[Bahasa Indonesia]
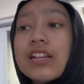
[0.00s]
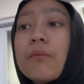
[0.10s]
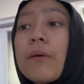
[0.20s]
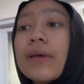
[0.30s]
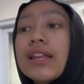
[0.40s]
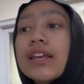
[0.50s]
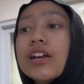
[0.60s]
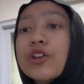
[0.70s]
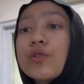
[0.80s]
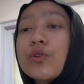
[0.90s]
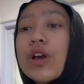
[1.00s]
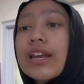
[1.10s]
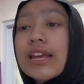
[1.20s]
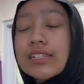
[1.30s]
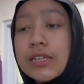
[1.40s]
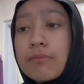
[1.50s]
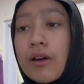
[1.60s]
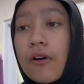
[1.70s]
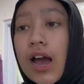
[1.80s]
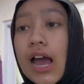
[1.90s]
memiliki kedudukan yang
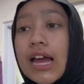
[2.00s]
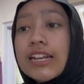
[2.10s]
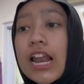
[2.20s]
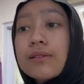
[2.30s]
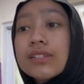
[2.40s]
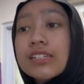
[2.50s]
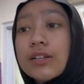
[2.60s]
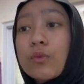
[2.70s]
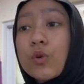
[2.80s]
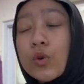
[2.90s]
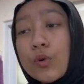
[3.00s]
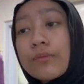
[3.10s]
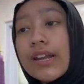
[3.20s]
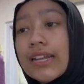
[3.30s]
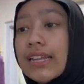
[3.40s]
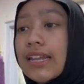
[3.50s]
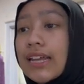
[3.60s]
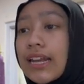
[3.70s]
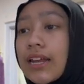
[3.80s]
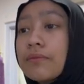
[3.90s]
istimewa dalam sistem hukum dan
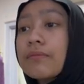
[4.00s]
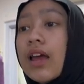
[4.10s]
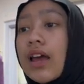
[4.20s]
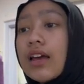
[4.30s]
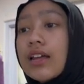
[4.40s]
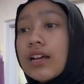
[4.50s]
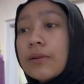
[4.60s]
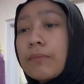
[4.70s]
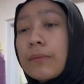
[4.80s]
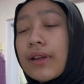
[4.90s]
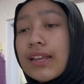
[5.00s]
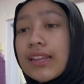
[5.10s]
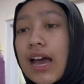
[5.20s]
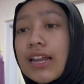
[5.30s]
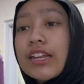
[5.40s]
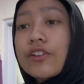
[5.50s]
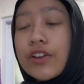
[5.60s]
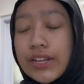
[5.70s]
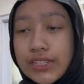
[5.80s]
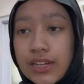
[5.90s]
tatanan pemerintahan
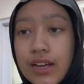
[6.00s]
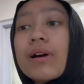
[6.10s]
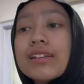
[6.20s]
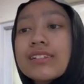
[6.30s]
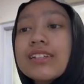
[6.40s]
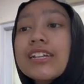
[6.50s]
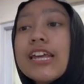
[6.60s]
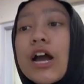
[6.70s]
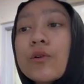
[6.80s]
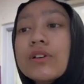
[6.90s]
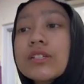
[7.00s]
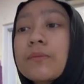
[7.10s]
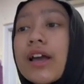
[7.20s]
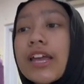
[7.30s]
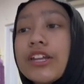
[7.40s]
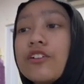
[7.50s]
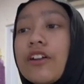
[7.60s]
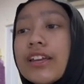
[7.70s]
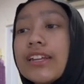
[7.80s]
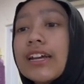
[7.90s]
Indonesia. Pancasila diakui sebagai
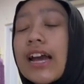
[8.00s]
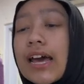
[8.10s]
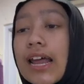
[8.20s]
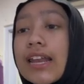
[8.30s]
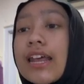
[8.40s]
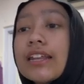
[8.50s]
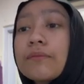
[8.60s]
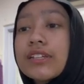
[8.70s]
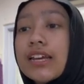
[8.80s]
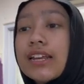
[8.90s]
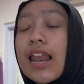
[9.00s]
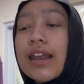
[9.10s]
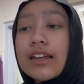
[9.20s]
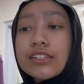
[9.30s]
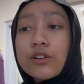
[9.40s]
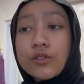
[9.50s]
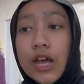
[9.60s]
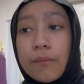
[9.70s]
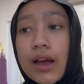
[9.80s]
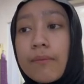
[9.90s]
ideologi negara dan menjadi landasan
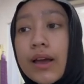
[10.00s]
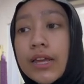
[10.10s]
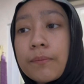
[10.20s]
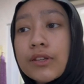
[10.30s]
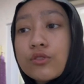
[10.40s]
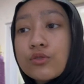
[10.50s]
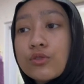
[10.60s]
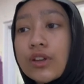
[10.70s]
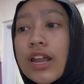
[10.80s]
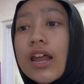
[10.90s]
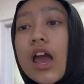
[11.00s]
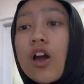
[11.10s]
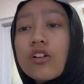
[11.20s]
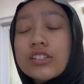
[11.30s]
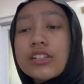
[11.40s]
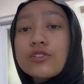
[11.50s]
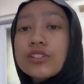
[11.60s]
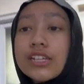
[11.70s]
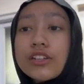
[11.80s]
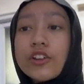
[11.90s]
utama bagi penyusunan
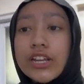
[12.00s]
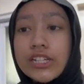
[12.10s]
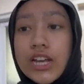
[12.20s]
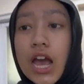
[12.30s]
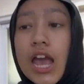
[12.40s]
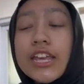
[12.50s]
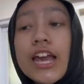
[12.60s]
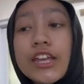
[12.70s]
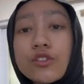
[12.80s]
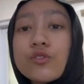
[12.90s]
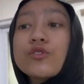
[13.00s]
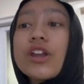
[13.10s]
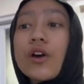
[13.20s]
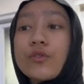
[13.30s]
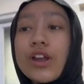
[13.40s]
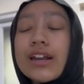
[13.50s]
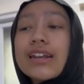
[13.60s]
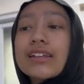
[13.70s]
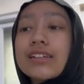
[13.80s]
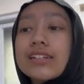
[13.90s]
Konstitusi Indonesia, yaitu Undang-Undang
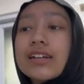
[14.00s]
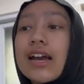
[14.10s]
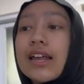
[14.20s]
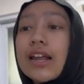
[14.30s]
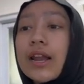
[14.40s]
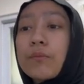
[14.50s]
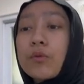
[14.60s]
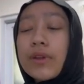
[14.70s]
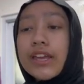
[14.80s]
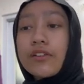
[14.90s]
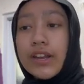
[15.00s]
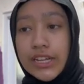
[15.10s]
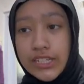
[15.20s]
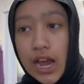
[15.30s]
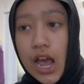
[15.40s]
Dasar Negara Republik Indonesia